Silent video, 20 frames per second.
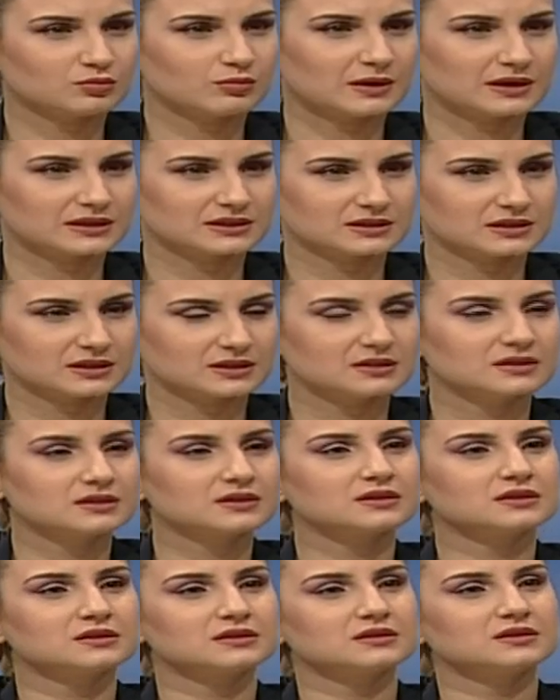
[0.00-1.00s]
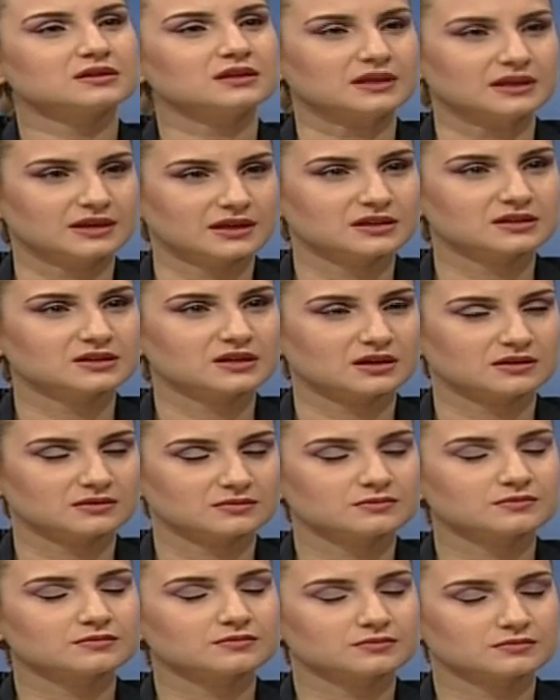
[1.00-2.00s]
bu fıtık kemeri, kasık
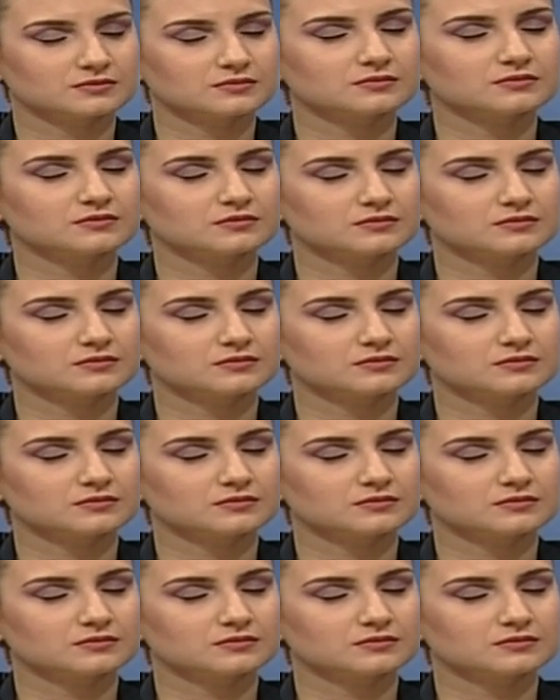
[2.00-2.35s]
bağı.